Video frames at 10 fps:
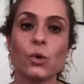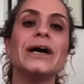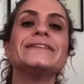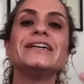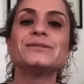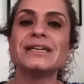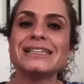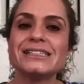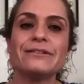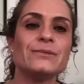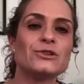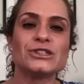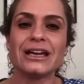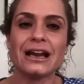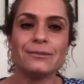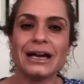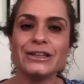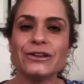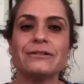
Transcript: ¿Cuántas veces debemos de ir al baño?